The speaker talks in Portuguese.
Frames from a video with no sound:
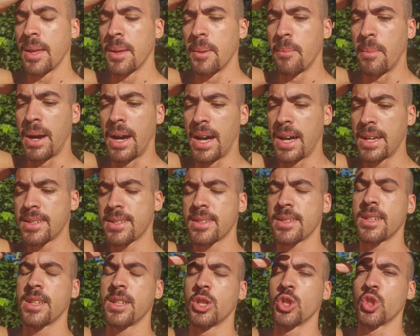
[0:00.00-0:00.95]
Mas
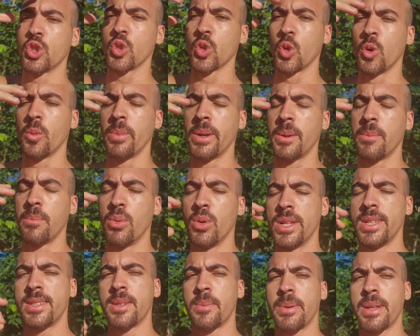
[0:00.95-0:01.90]
sobre
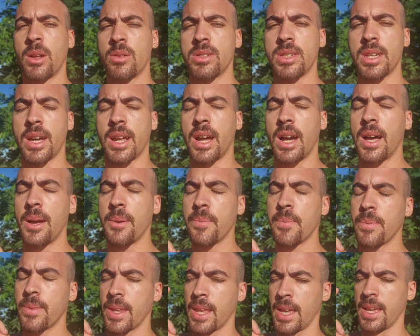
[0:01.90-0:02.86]
Polícia Penal do Ceará,
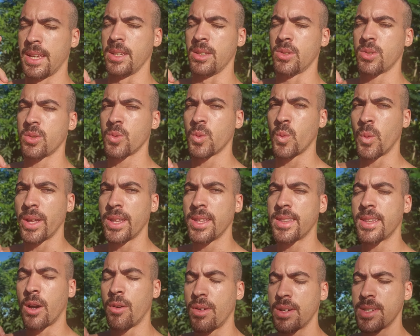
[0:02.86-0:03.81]
é isso. O
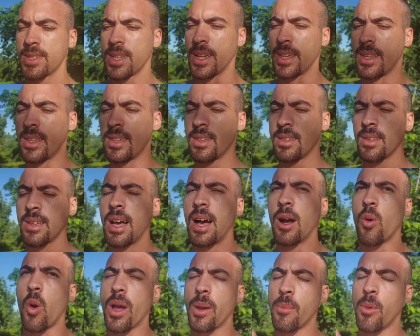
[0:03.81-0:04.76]
edital vai sair a
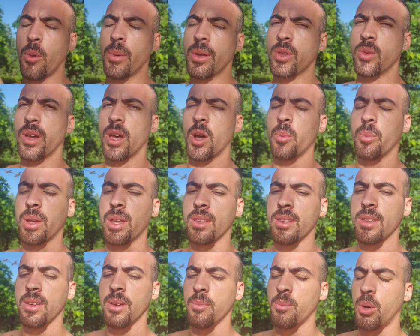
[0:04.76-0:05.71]
qualquer momento, realmente.
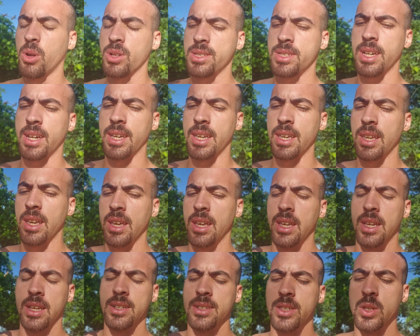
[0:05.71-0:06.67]
Pode sair
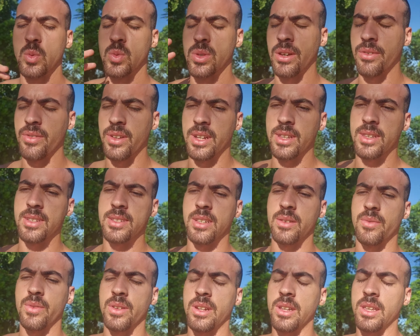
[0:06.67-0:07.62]
segunda-feira,
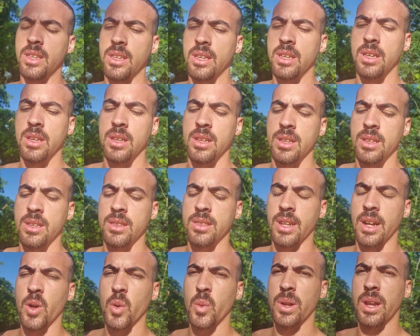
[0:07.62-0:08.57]
terça-feira aí,
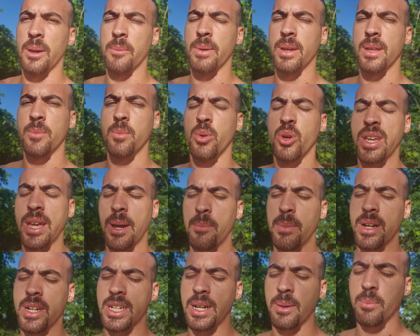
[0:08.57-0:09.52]
tranquilamente, porque a
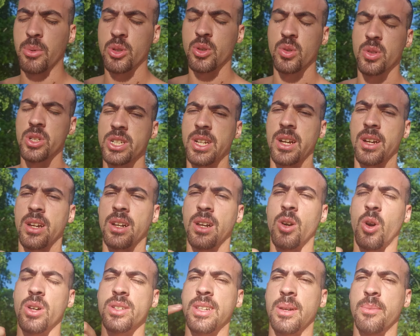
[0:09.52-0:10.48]
banca já postou no Instagram,
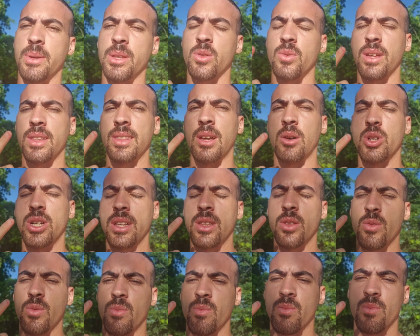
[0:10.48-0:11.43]
orçamento do edital já
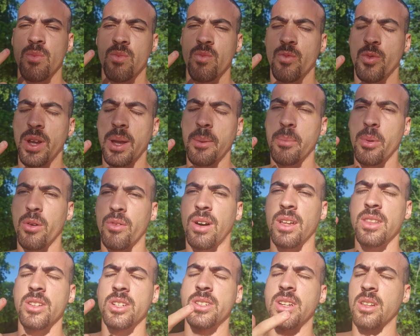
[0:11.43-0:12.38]
foi
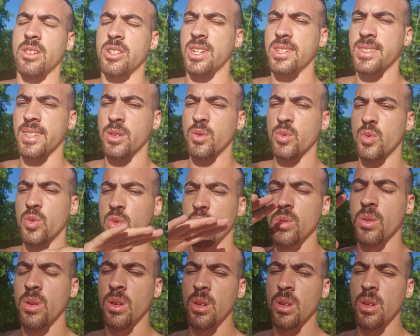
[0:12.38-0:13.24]
aprovado, o extrato já saiu tudo.